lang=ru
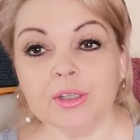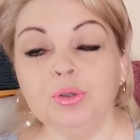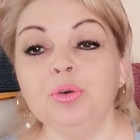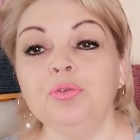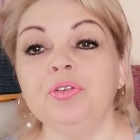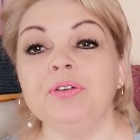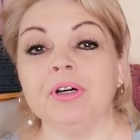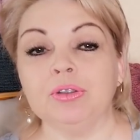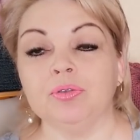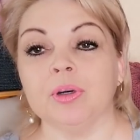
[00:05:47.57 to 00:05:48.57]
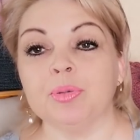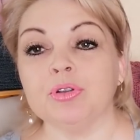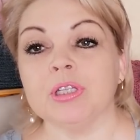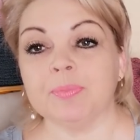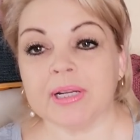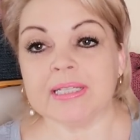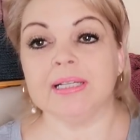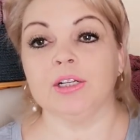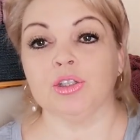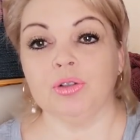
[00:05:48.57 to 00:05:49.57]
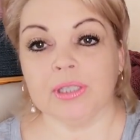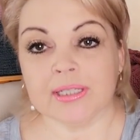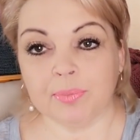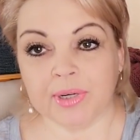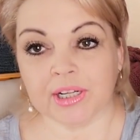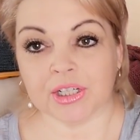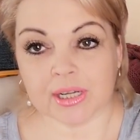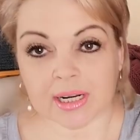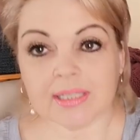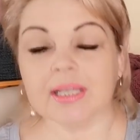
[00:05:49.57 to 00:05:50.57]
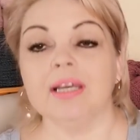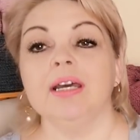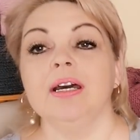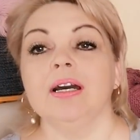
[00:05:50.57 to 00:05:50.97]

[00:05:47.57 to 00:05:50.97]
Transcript: Но вы в одном вопросе спросили, что это за пряжа, раз,